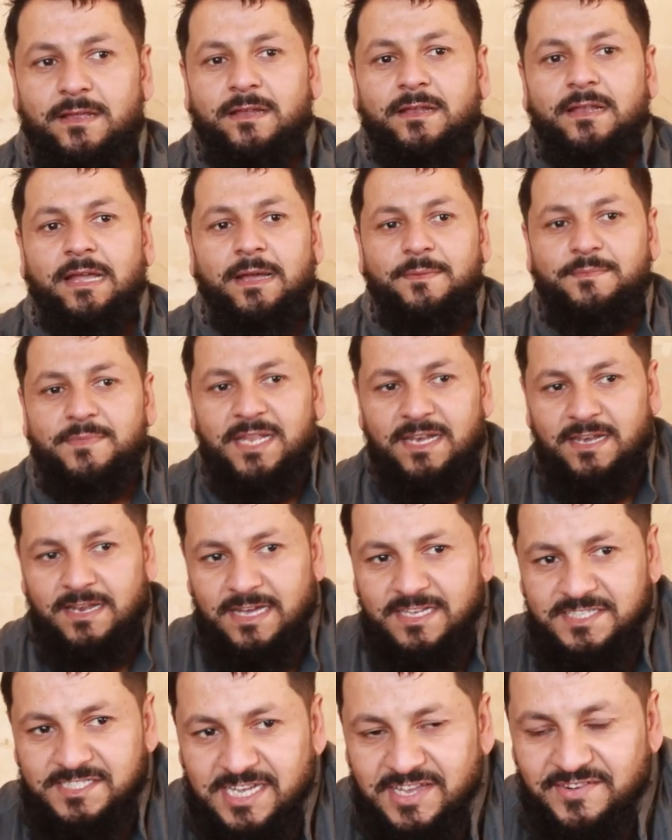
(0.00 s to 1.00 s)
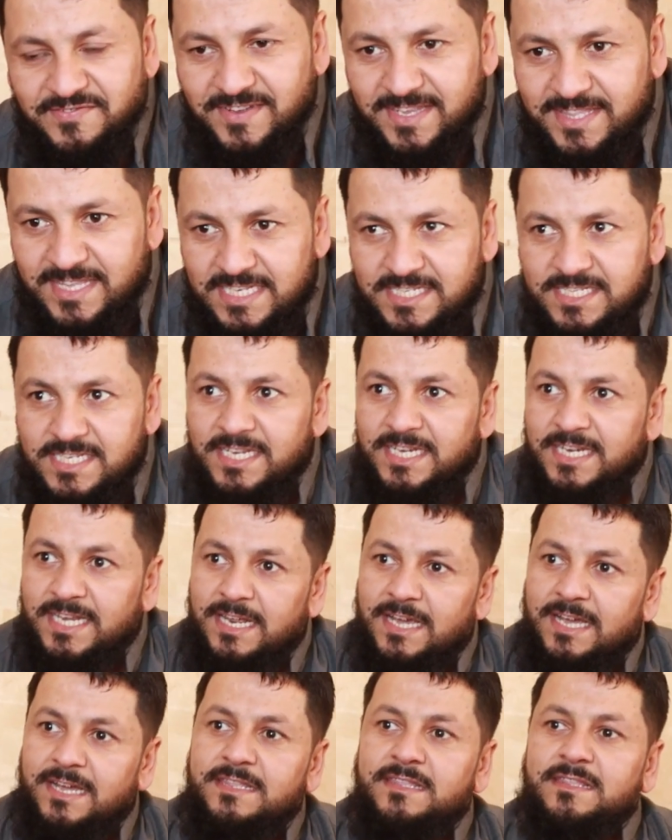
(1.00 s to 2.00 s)
الحمد لله صار في
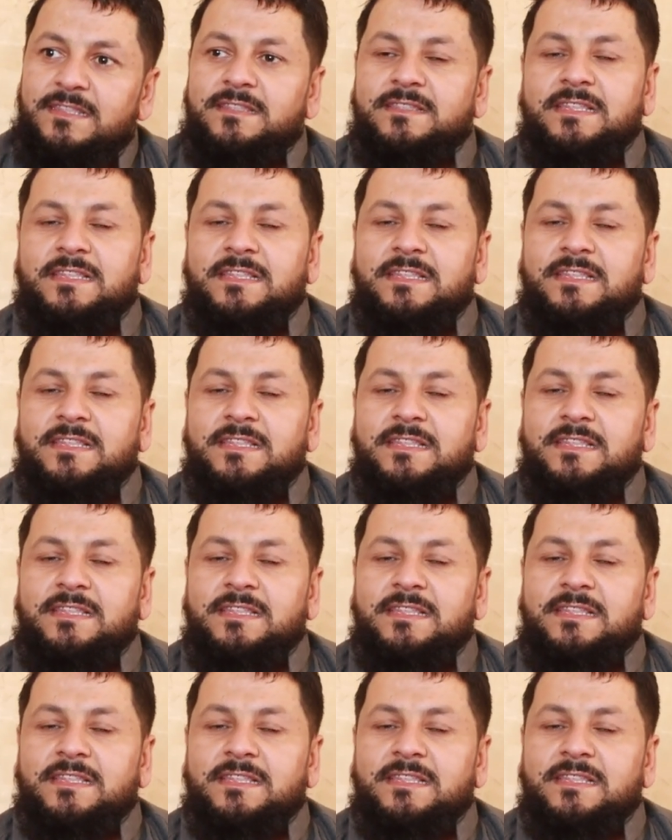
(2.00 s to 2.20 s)
تسهيلات